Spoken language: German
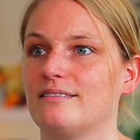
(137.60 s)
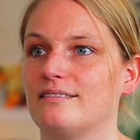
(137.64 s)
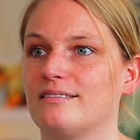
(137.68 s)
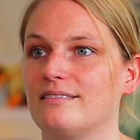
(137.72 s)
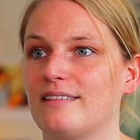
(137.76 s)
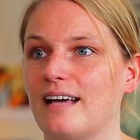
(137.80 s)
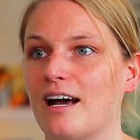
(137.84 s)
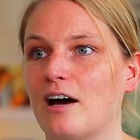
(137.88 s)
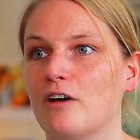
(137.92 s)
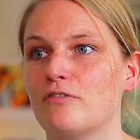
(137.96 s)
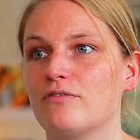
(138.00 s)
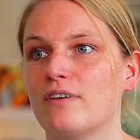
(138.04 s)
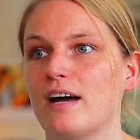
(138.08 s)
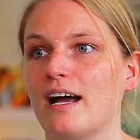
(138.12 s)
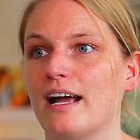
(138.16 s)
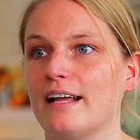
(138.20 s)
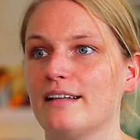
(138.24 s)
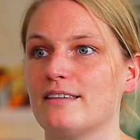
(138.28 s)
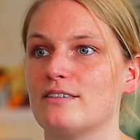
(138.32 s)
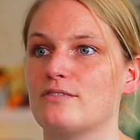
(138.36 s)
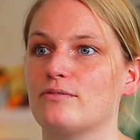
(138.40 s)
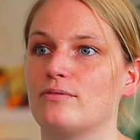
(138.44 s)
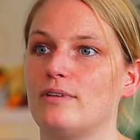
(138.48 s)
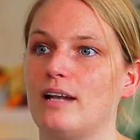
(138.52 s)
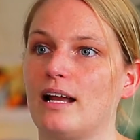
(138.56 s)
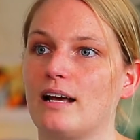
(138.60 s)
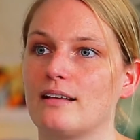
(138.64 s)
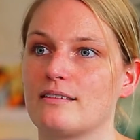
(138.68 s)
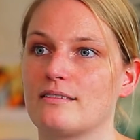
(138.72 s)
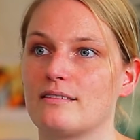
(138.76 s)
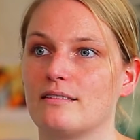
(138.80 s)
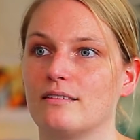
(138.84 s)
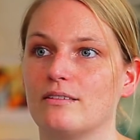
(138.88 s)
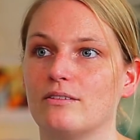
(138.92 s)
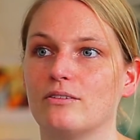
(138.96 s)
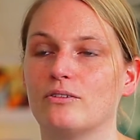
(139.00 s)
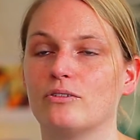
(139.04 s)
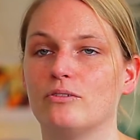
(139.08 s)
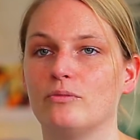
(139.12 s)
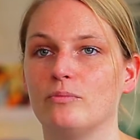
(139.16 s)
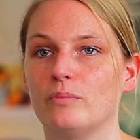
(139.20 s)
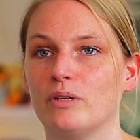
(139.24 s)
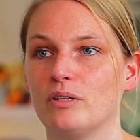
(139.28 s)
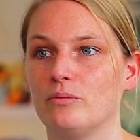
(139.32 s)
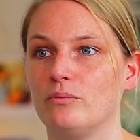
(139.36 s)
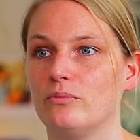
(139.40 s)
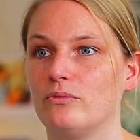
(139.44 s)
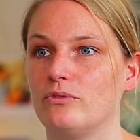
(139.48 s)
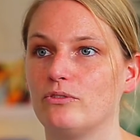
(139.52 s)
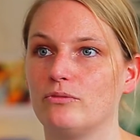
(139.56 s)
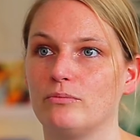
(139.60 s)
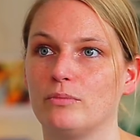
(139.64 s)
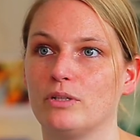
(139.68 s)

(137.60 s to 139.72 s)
darauf einzulassen und mit,